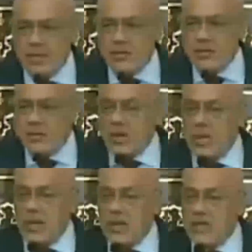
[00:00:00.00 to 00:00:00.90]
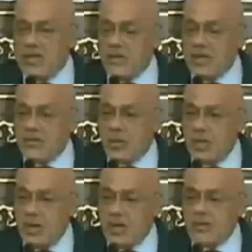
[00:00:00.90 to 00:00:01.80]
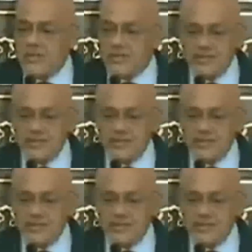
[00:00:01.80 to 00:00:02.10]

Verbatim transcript: de los sectores de la derecha venezolana